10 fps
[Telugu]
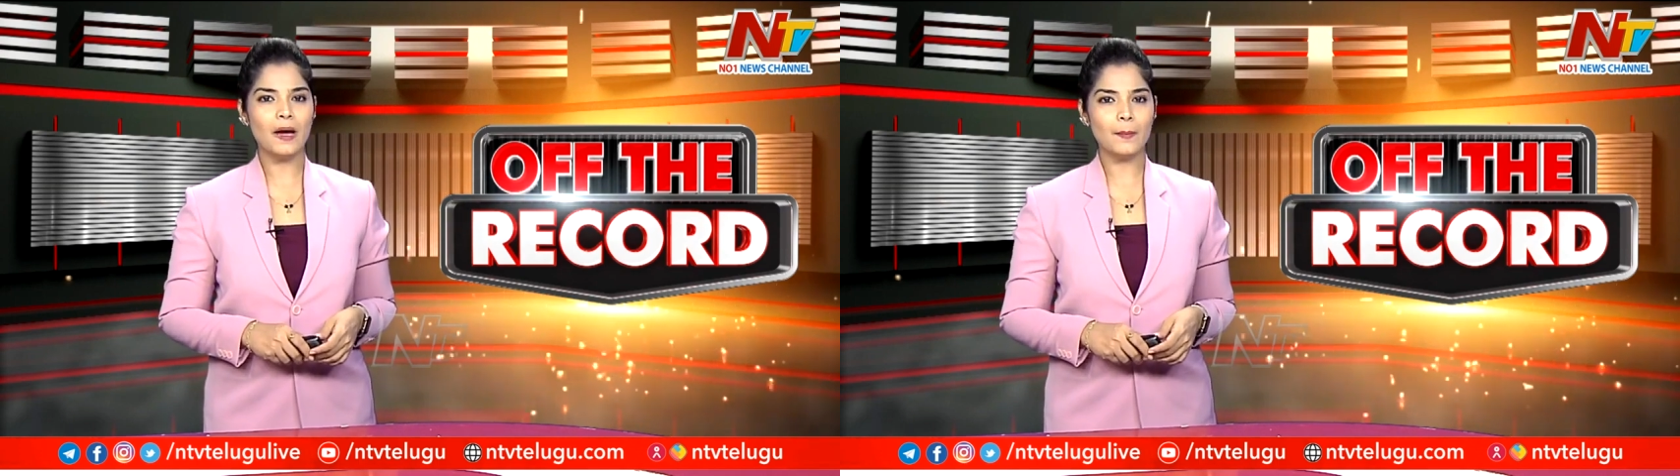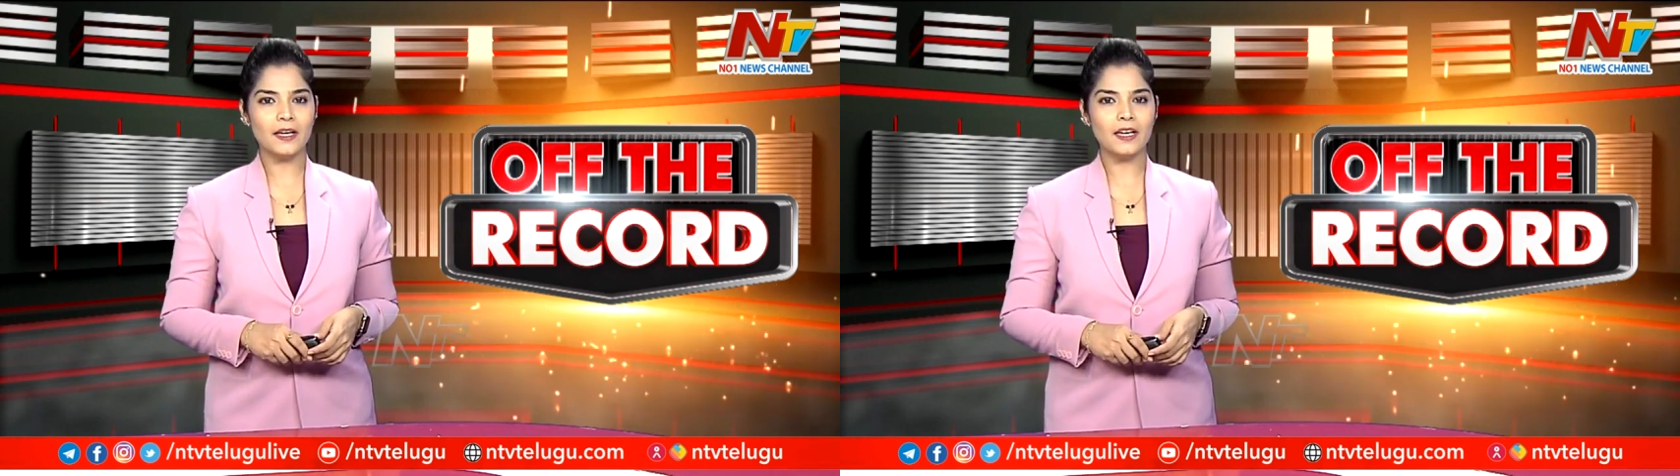
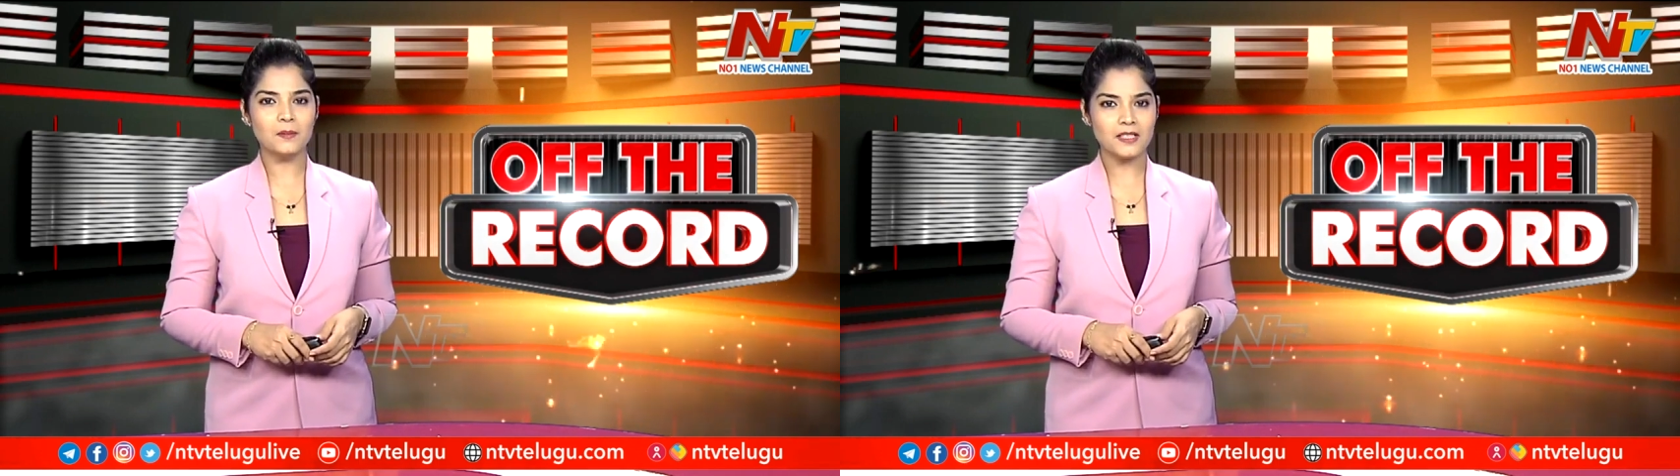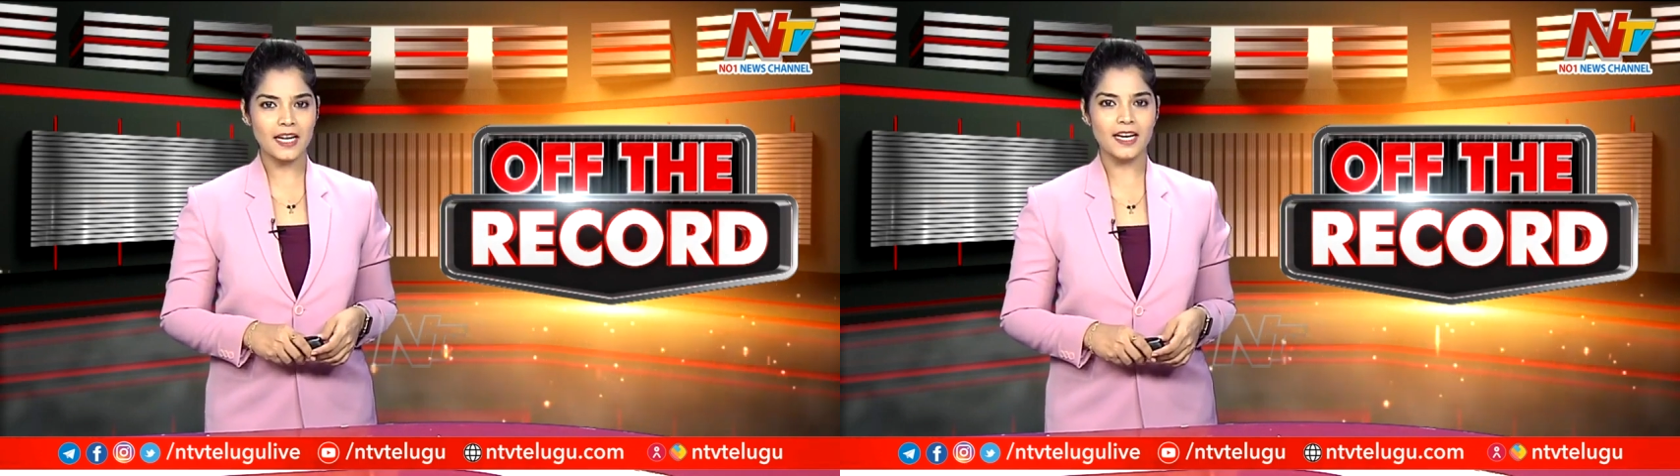భయపెట్టిన
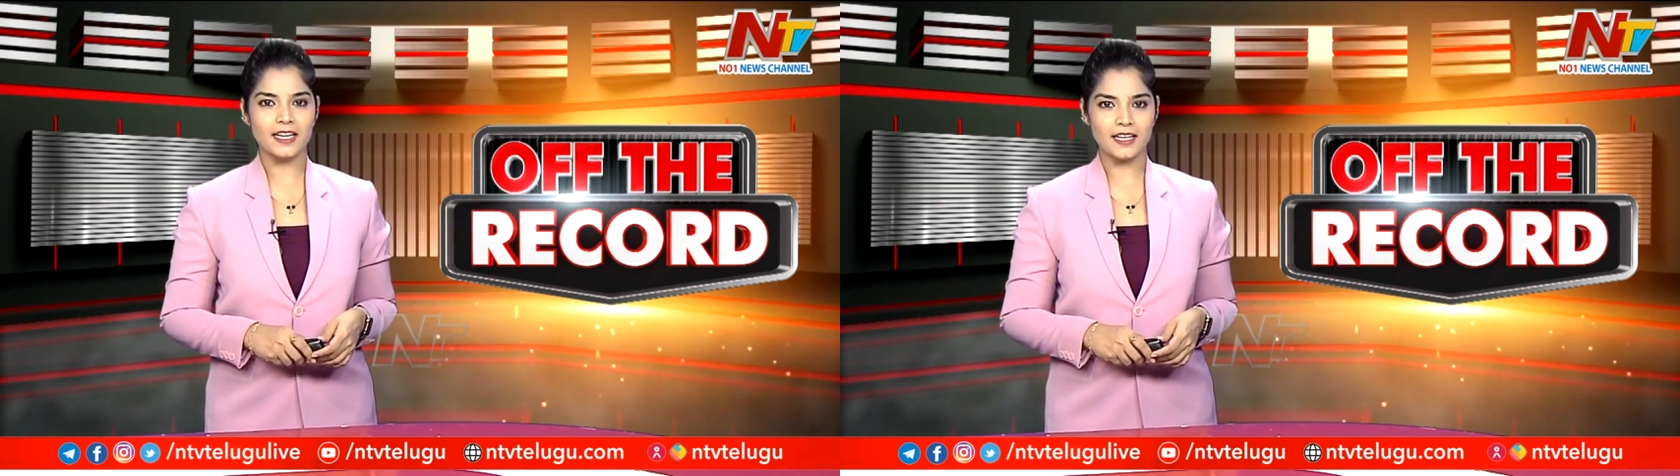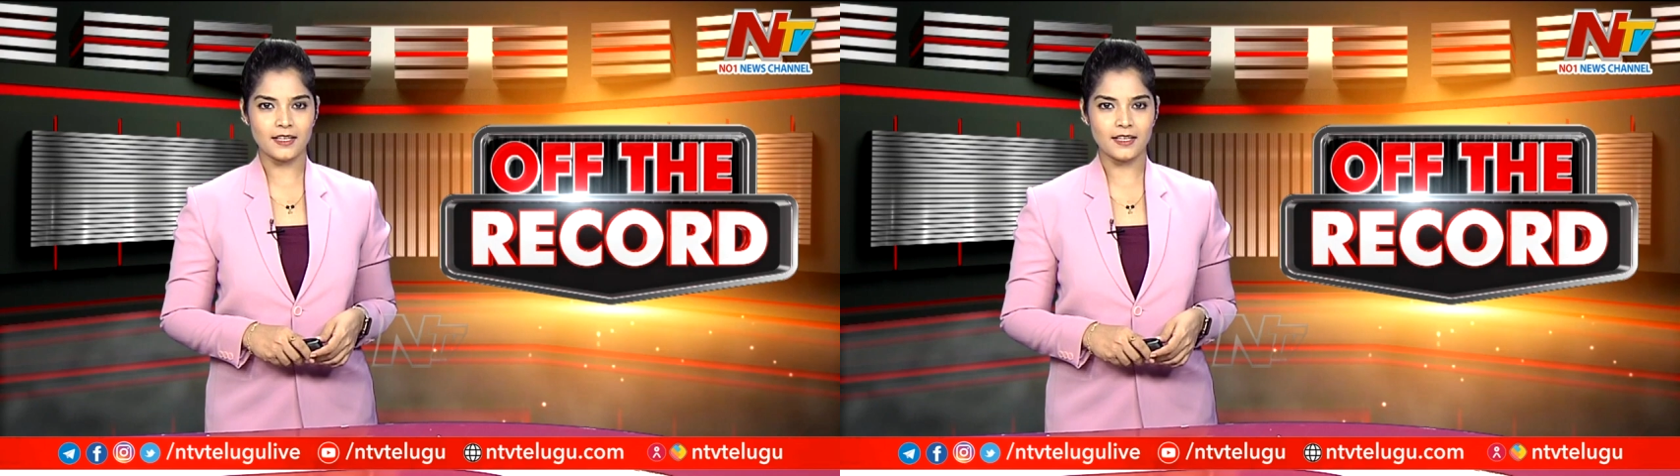అంశాలేంటి